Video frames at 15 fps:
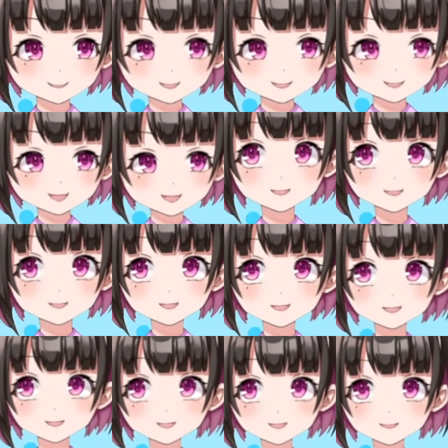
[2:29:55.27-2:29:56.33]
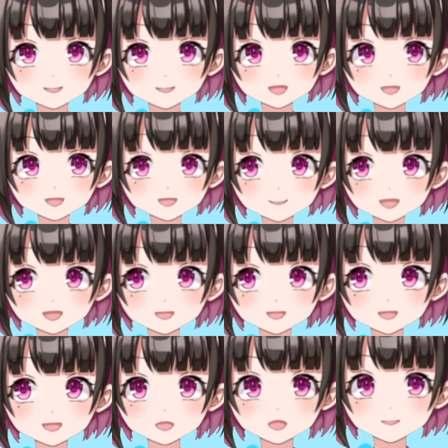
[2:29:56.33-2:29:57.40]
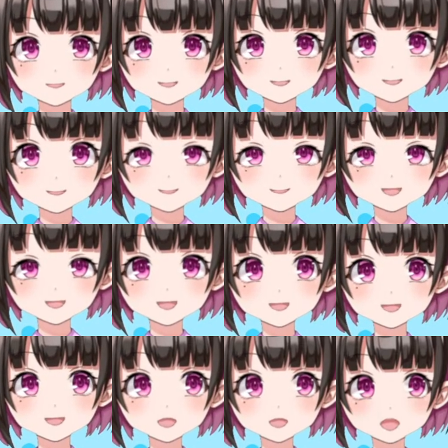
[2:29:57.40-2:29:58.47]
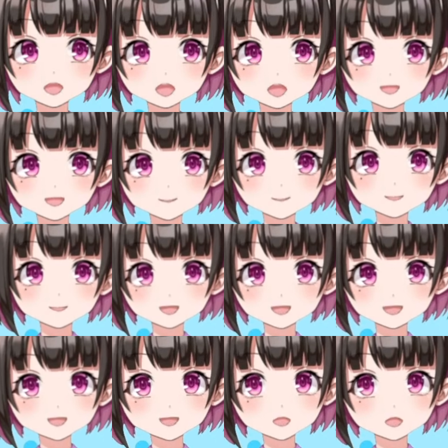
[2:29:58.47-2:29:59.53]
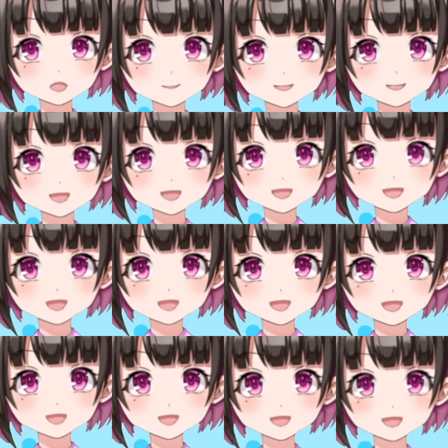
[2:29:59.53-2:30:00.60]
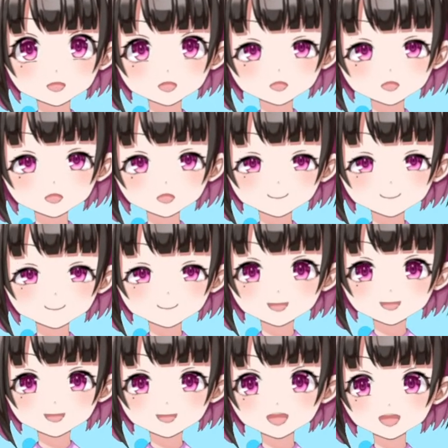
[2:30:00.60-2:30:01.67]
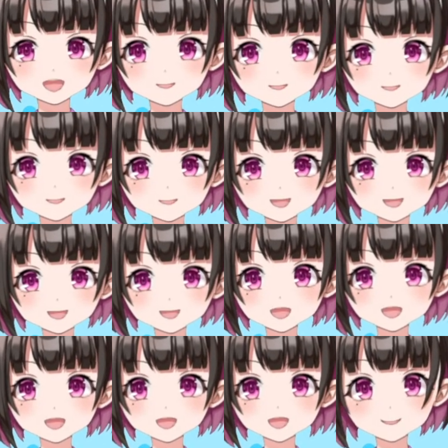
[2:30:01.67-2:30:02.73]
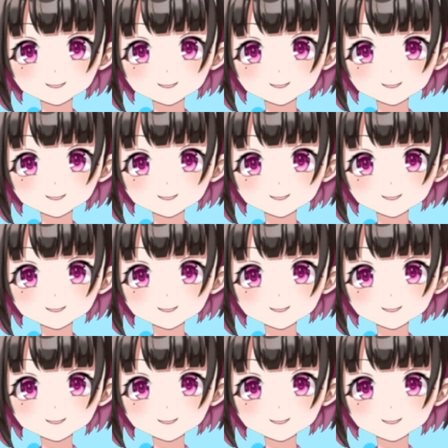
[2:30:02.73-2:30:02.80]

さあ、変わって、浦和の攻撃、酒井、よく走る、しんどいだろうに、モベルグ、クロ